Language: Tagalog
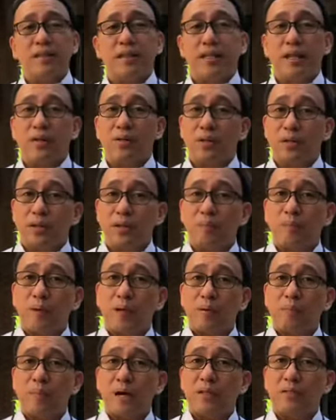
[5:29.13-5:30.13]
Gayon na rin ang
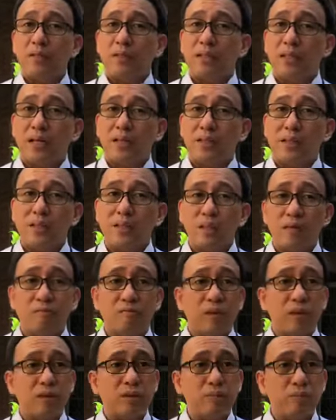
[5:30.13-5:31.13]
pagbati natin kay
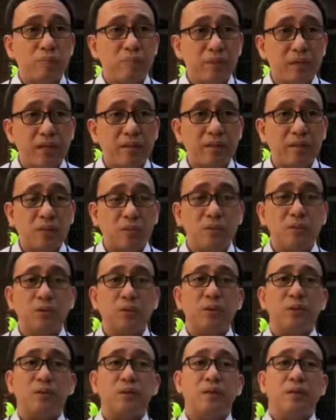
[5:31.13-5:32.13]
Father Bien
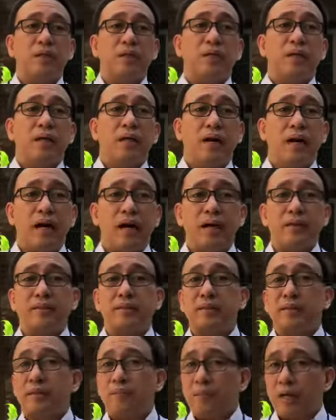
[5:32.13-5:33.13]
Acuno,
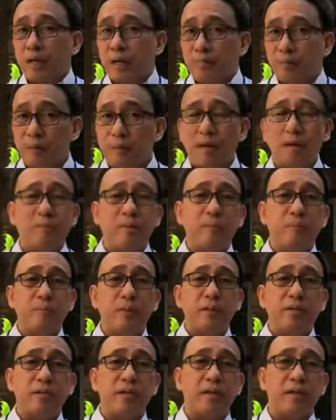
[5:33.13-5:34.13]
at sa mga iba pang may
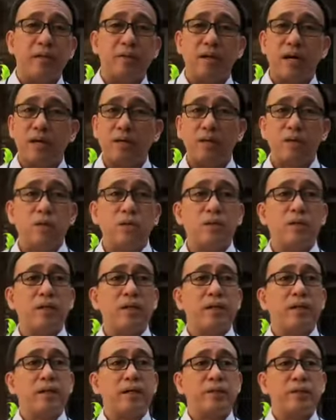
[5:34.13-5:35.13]
birthday ngayong araw to,
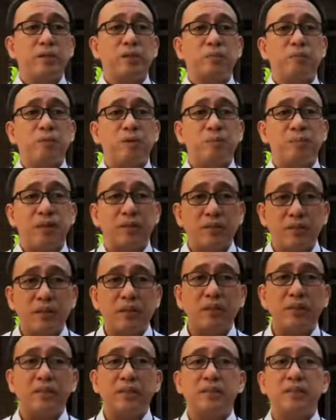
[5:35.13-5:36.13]
kina Crispy
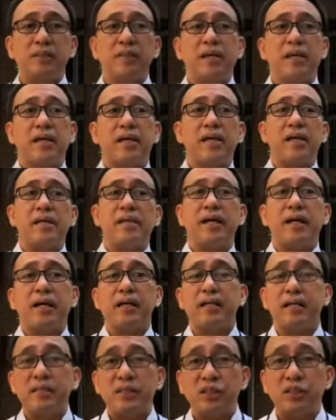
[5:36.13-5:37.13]
Martinez, kay Aina
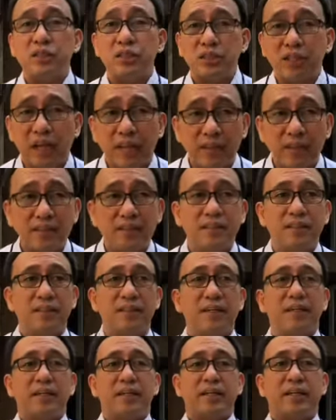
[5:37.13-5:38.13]
Clarice Chan,
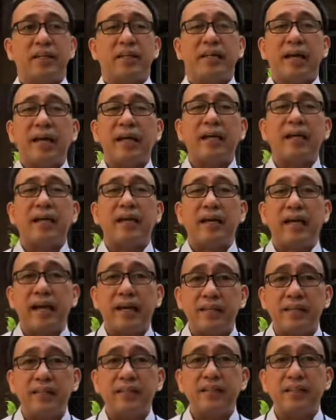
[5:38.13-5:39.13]
kay Kayla
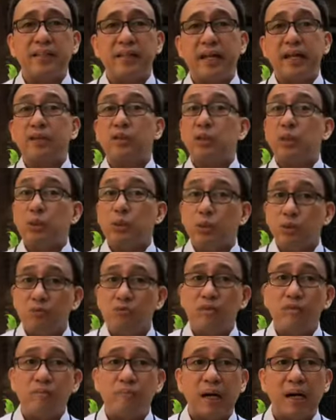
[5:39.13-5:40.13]
Karig, kay Ate
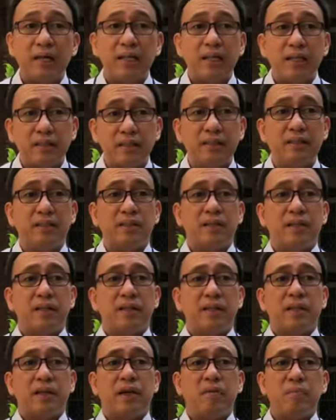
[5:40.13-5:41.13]
Juvie Maling,
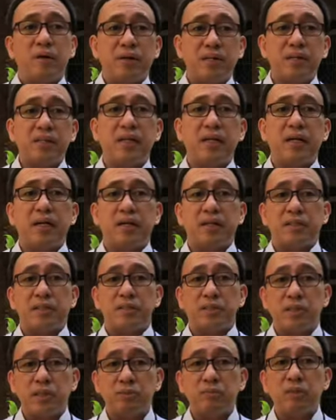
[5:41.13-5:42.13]
kay Maria
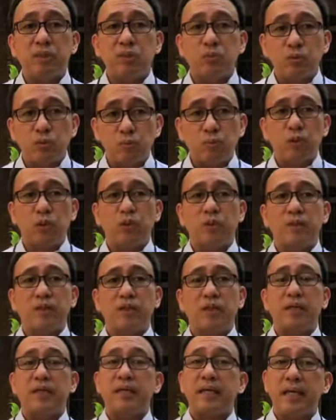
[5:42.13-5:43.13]
Jermin Tubo,
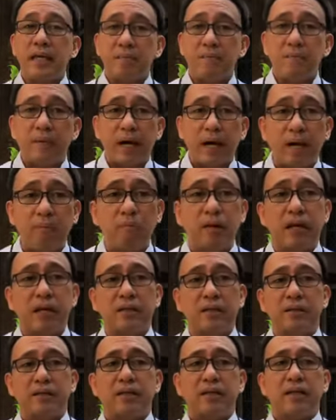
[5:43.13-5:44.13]
kay Kim
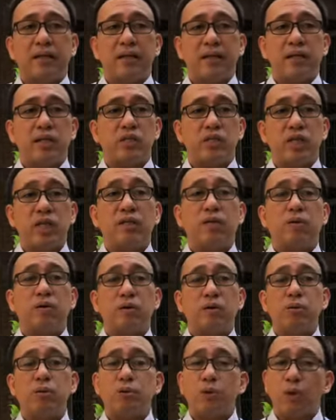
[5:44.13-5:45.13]
Maaba, kay Jenna
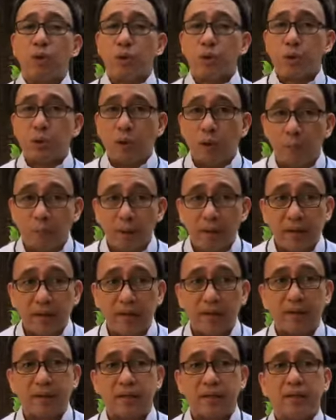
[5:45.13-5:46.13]
Rose
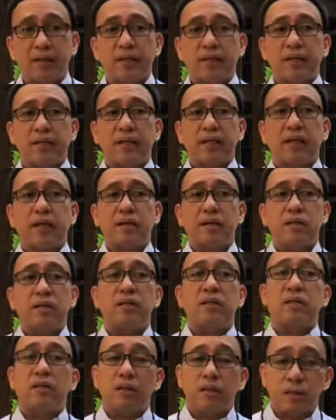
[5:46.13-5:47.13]
Orshope, kay
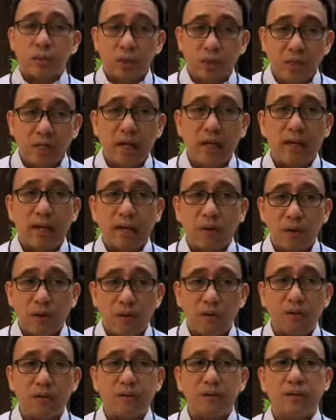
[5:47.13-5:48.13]
Lucia
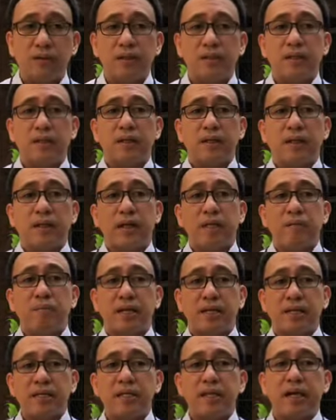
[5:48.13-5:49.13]
Galon, kay
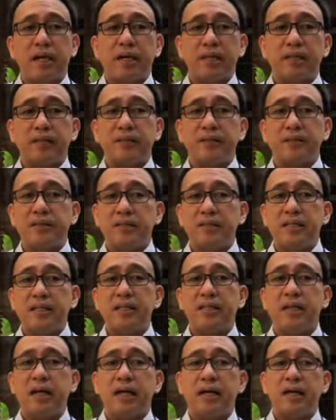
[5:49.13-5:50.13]
Maria
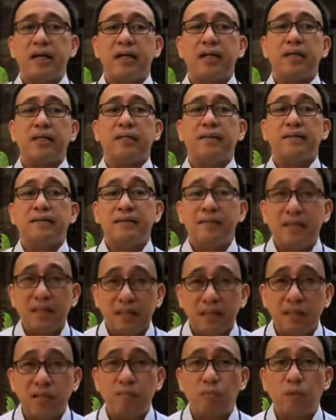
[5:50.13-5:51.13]
Cristina
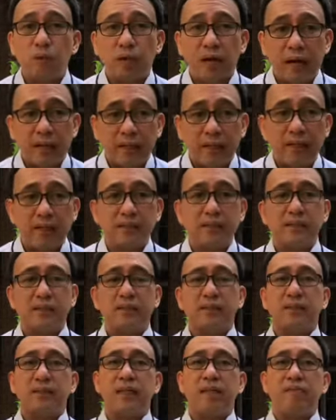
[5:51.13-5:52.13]
Tin
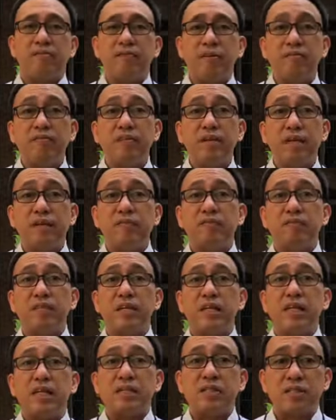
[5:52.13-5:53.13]
Morales, kay Vivian
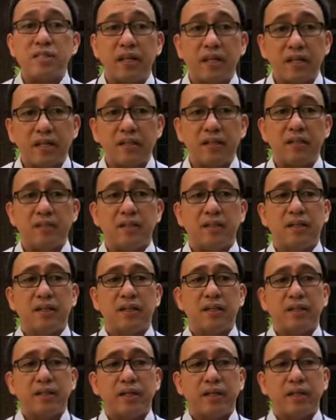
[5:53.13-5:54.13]
Villaster,
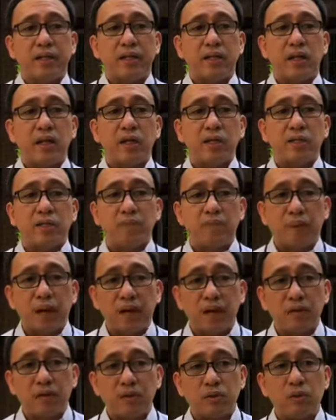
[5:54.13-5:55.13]
kay Girly
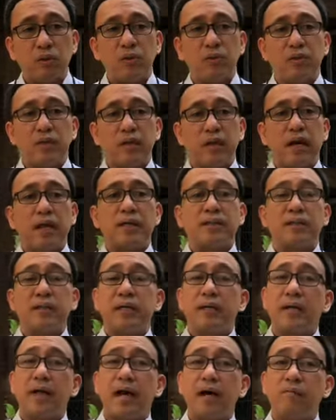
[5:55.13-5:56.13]
Parto, at
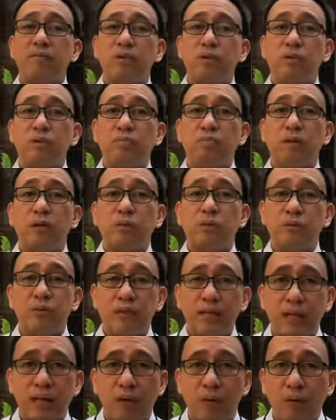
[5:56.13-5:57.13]
kay Abon
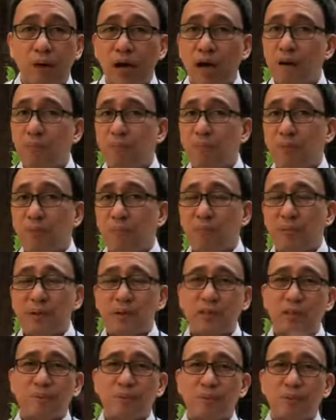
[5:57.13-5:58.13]
Magundayaw. Happy
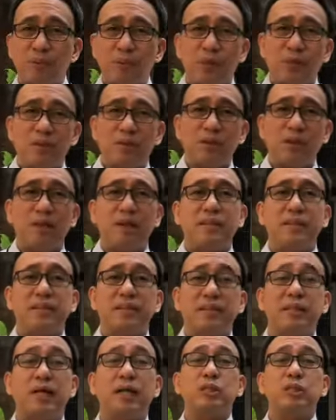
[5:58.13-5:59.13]
birthday po sa inyong lahat
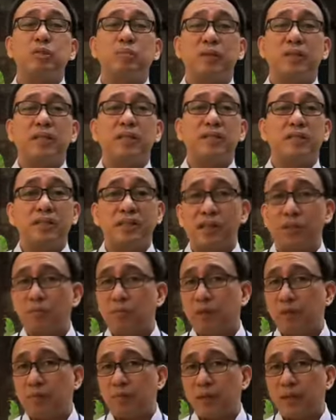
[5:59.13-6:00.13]
and God's blessings. Ano
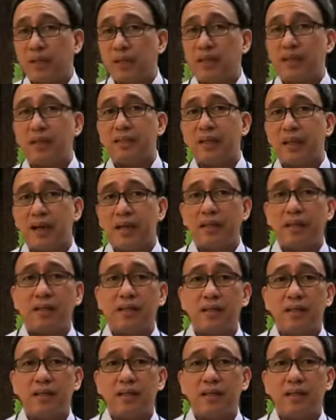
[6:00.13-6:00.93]
man ang pinagdadaanan,